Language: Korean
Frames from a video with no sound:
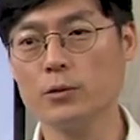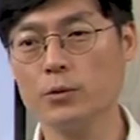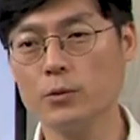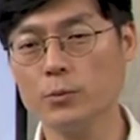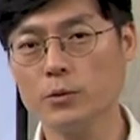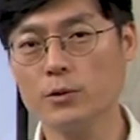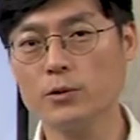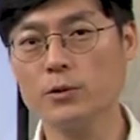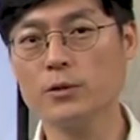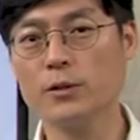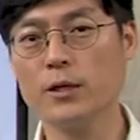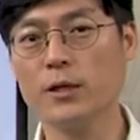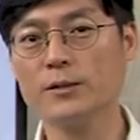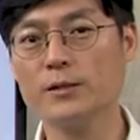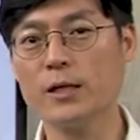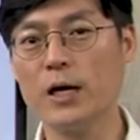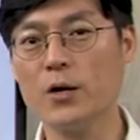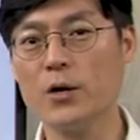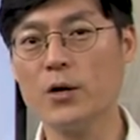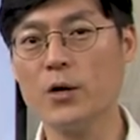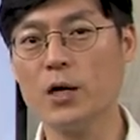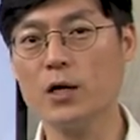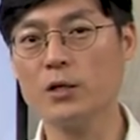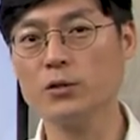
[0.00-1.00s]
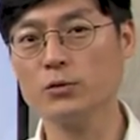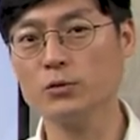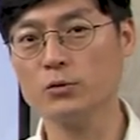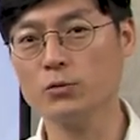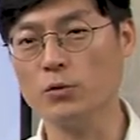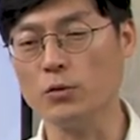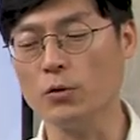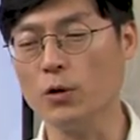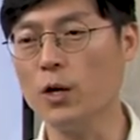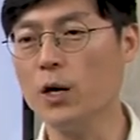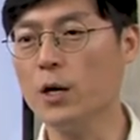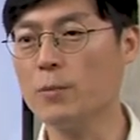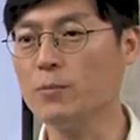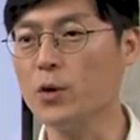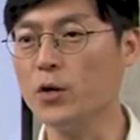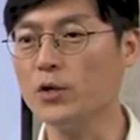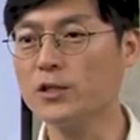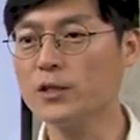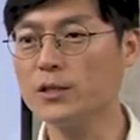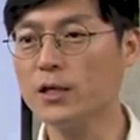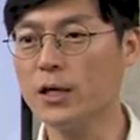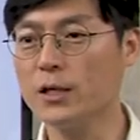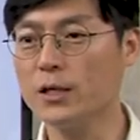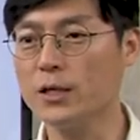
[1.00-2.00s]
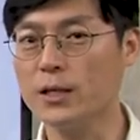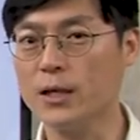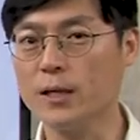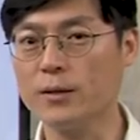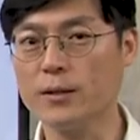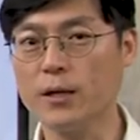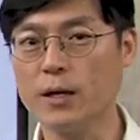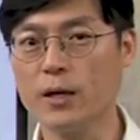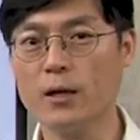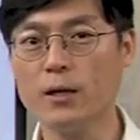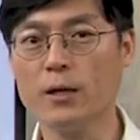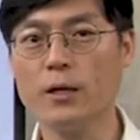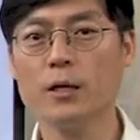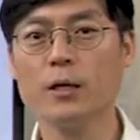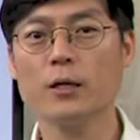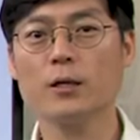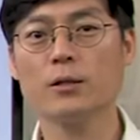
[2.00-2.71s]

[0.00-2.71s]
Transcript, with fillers: 그러면 그때 쌓여가지고 몇 시간 일했나